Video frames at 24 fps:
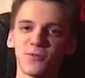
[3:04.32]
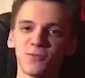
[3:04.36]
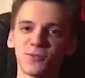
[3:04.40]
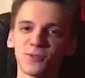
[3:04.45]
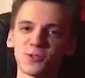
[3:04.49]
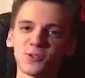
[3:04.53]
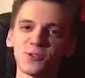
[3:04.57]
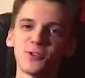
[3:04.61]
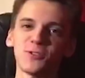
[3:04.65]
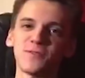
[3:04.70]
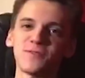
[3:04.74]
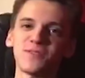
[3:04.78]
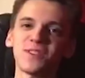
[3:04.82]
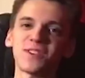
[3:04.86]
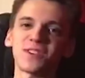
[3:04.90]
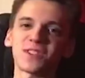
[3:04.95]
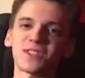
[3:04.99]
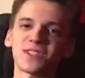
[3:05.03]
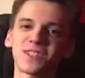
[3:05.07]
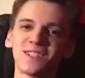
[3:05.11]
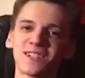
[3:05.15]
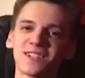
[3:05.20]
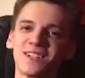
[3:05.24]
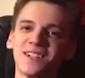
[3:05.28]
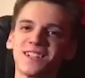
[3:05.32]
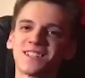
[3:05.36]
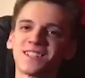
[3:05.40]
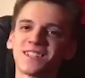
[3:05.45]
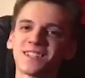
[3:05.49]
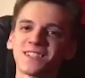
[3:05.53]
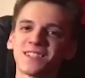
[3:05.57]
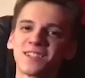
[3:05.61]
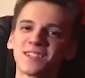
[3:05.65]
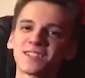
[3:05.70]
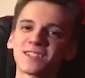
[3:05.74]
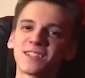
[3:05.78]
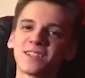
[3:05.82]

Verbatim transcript: то мы ждем вас на концертах